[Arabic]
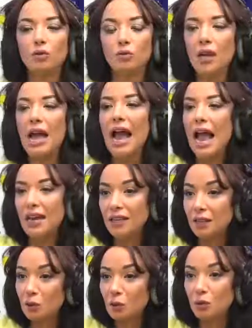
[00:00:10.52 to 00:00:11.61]
شوف
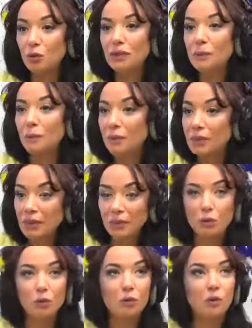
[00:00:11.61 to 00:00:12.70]
عايرتو آه،
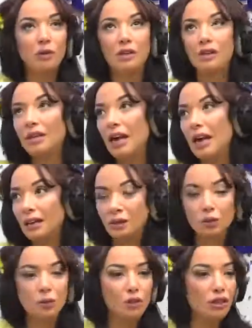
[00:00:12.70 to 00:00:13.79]
سبيتو
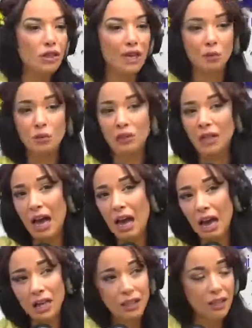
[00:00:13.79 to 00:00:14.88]
نعلتو جاتوني
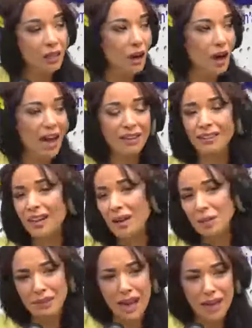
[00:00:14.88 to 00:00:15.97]
عاهره حنت
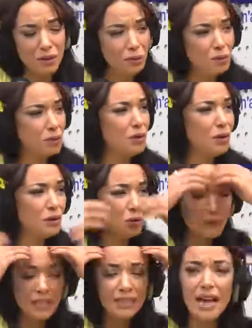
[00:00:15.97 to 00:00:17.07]
لعبت عايرتو كلكم
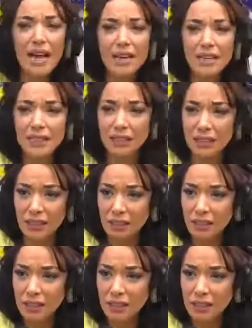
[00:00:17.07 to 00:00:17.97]
انت عايرتي